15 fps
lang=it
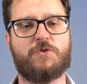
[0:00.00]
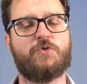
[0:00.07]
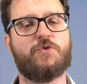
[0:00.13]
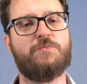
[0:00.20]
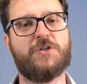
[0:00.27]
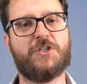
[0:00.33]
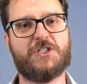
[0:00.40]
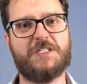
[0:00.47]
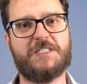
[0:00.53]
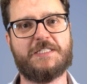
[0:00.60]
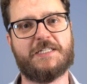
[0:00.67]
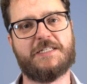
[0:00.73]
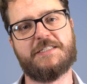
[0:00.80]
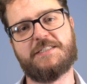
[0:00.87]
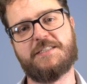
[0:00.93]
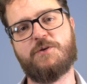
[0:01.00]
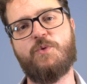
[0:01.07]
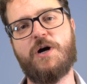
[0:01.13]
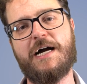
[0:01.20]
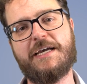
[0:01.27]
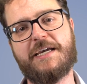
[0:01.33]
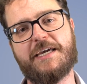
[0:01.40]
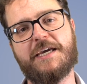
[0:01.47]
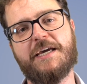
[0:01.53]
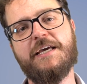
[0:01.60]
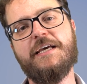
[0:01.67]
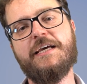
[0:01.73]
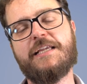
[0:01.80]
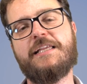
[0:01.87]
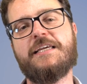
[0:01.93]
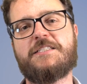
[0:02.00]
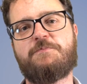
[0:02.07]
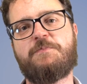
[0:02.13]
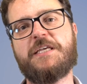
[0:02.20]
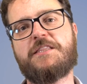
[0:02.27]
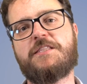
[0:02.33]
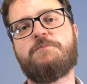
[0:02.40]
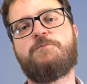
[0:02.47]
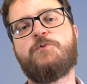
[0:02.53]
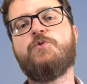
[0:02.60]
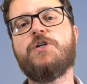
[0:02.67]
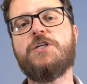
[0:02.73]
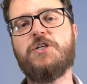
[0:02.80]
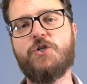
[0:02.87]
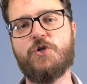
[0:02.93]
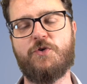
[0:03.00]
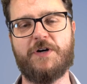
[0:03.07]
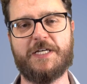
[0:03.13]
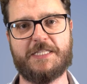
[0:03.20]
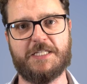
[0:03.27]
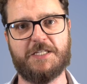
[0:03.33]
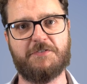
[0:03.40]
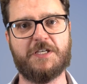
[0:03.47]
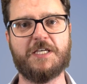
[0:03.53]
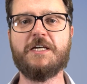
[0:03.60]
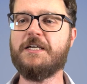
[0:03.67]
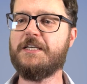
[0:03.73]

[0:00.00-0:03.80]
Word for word: un commercialista che segua anche gli aspetti più innovativi